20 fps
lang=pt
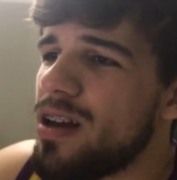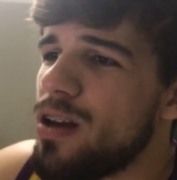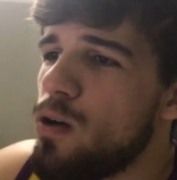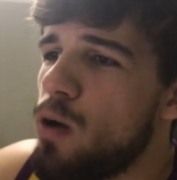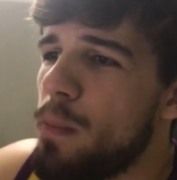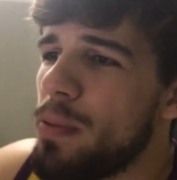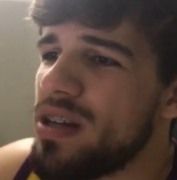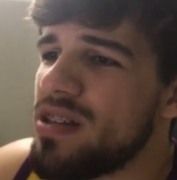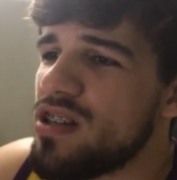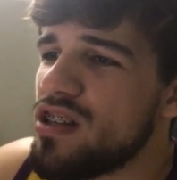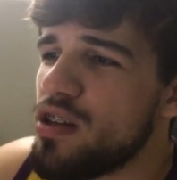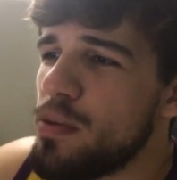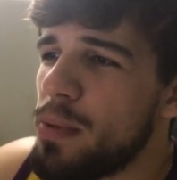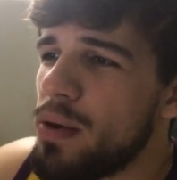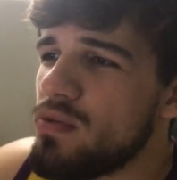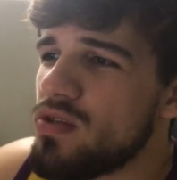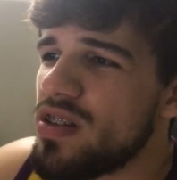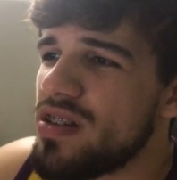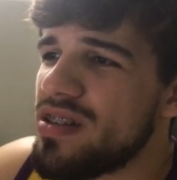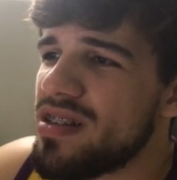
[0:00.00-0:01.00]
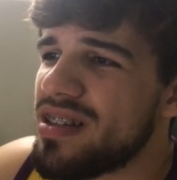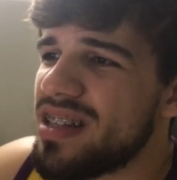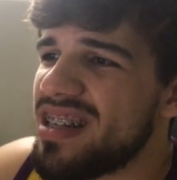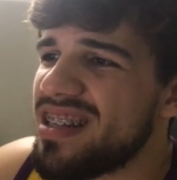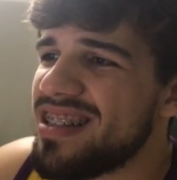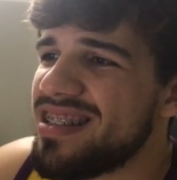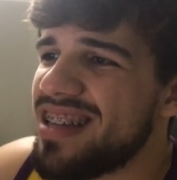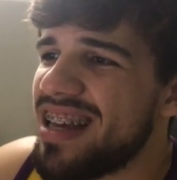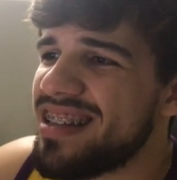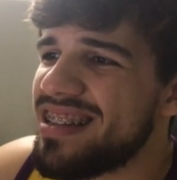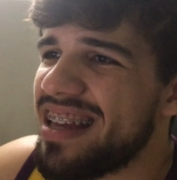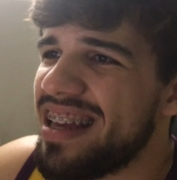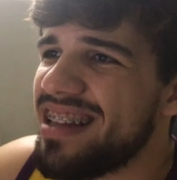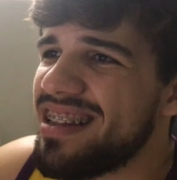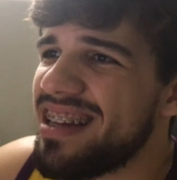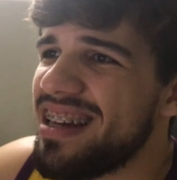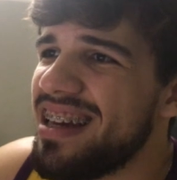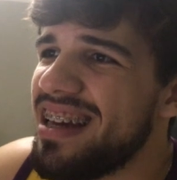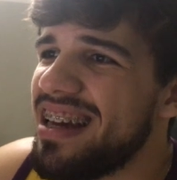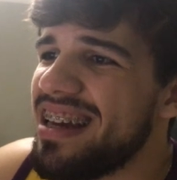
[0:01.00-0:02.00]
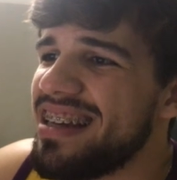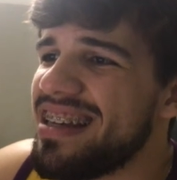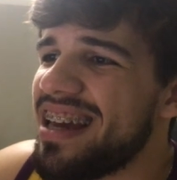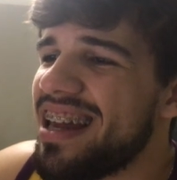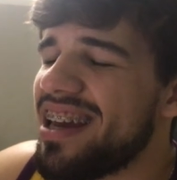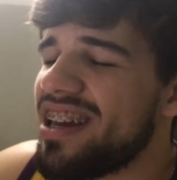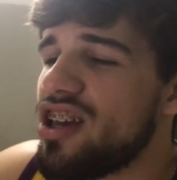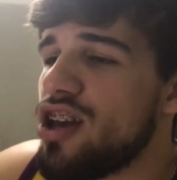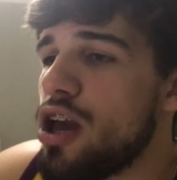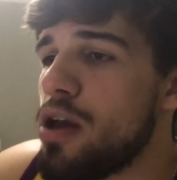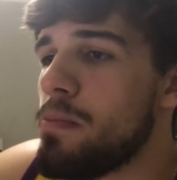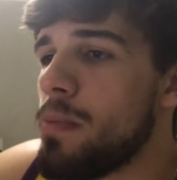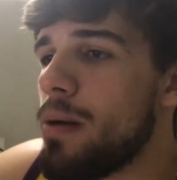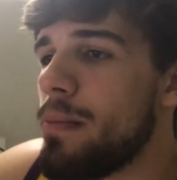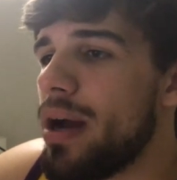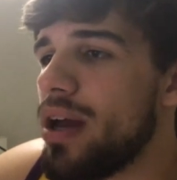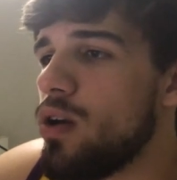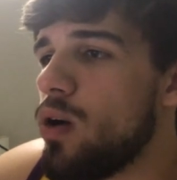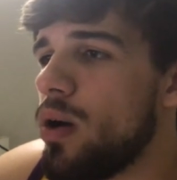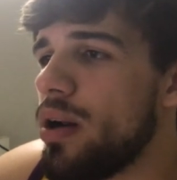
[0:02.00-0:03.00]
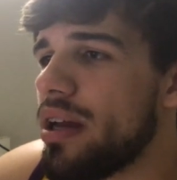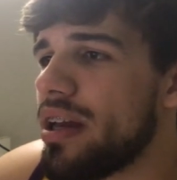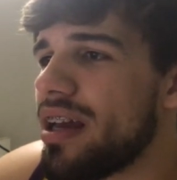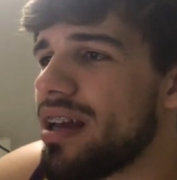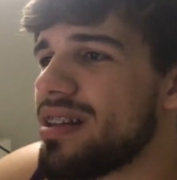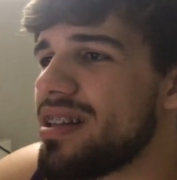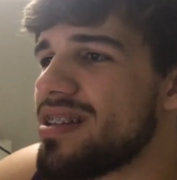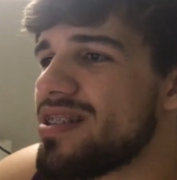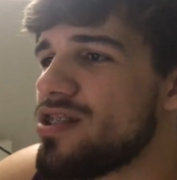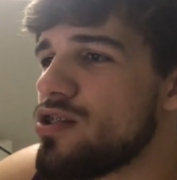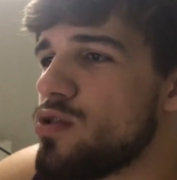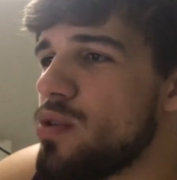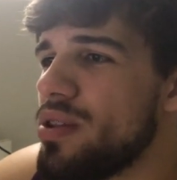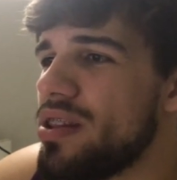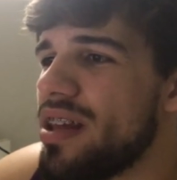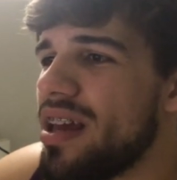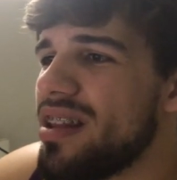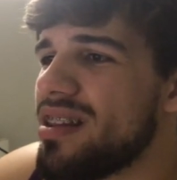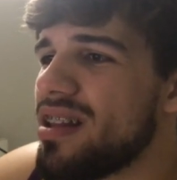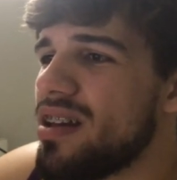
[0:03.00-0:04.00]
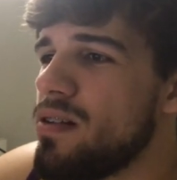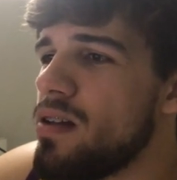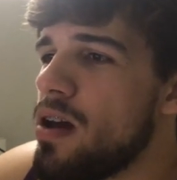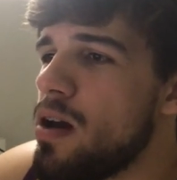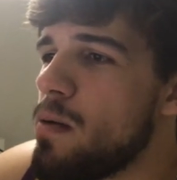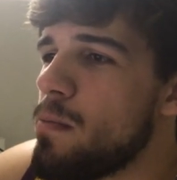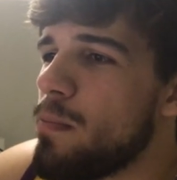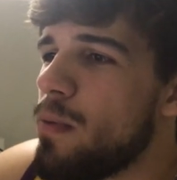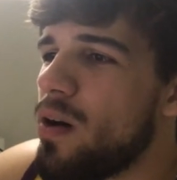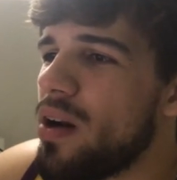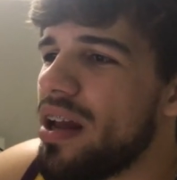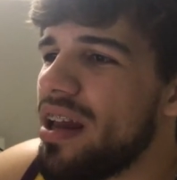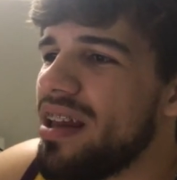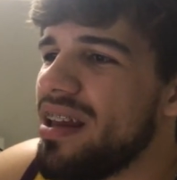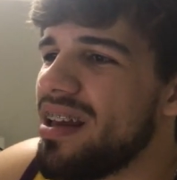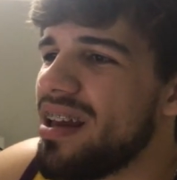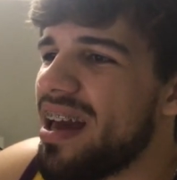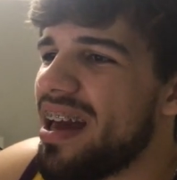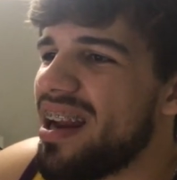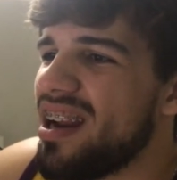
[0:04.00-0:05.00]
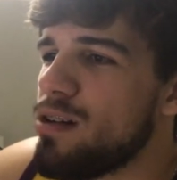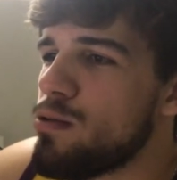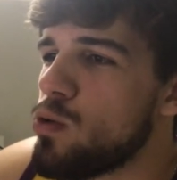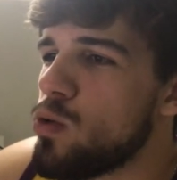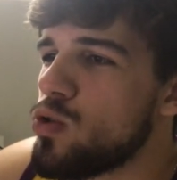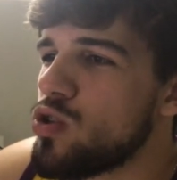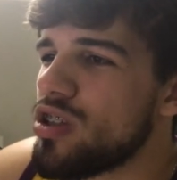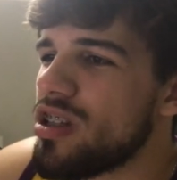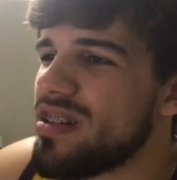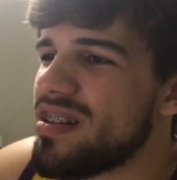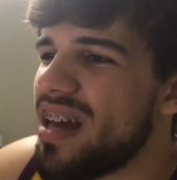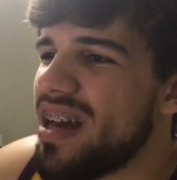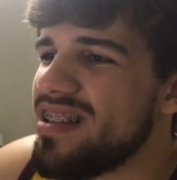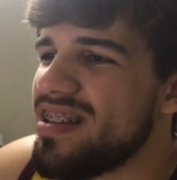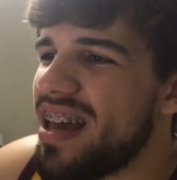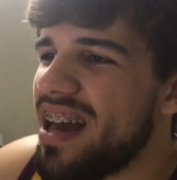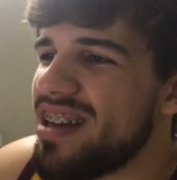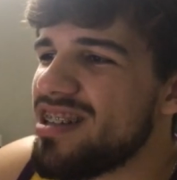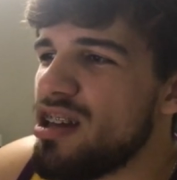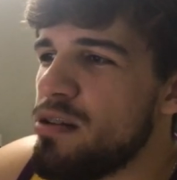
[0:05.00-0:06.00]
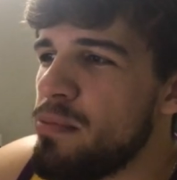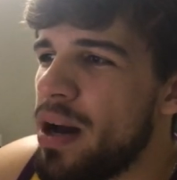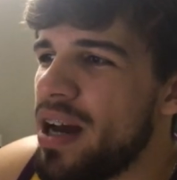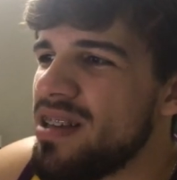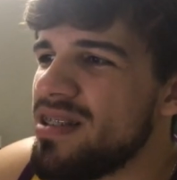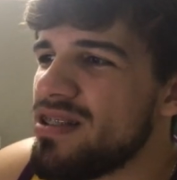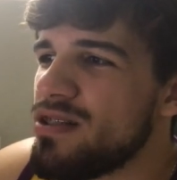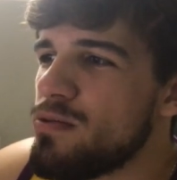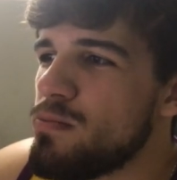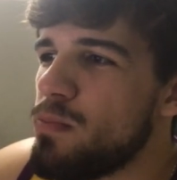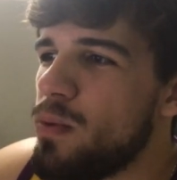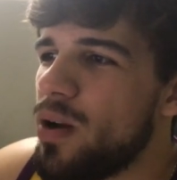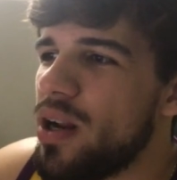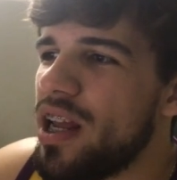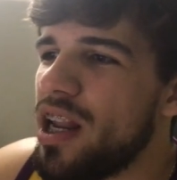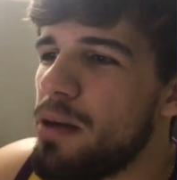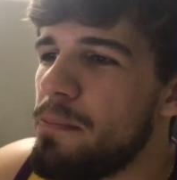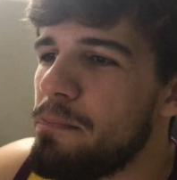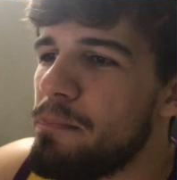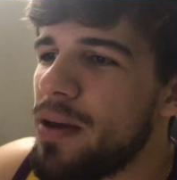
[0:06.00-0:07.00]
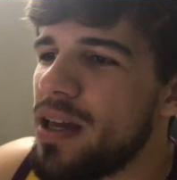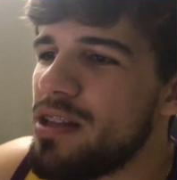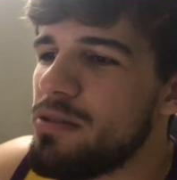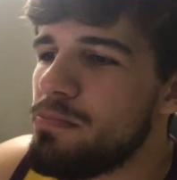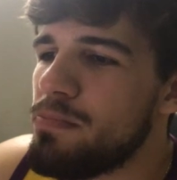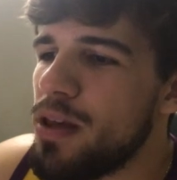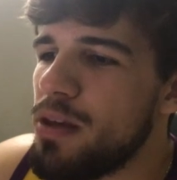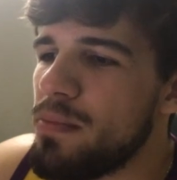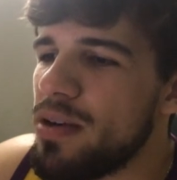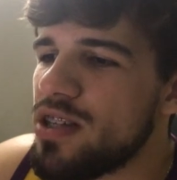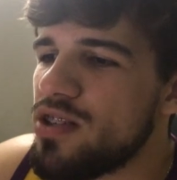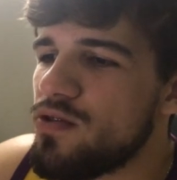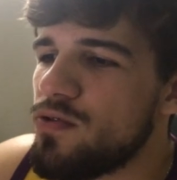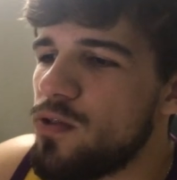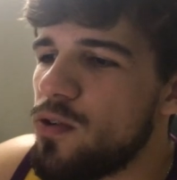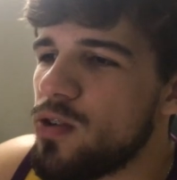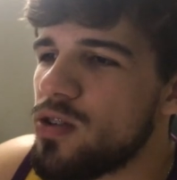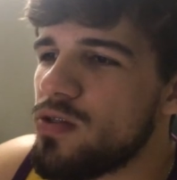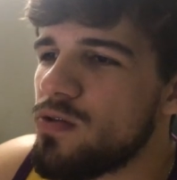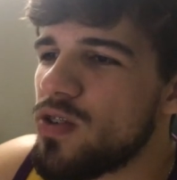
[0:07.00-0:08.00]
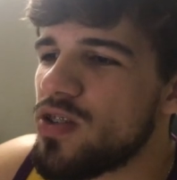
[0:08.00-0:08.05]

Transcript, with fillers: Eu apresentei para vocês a 370 e ela que é a irmã maior, né, que é a 380, porém ela custa 10 reais a mais, porém ela pede bem mais fonte.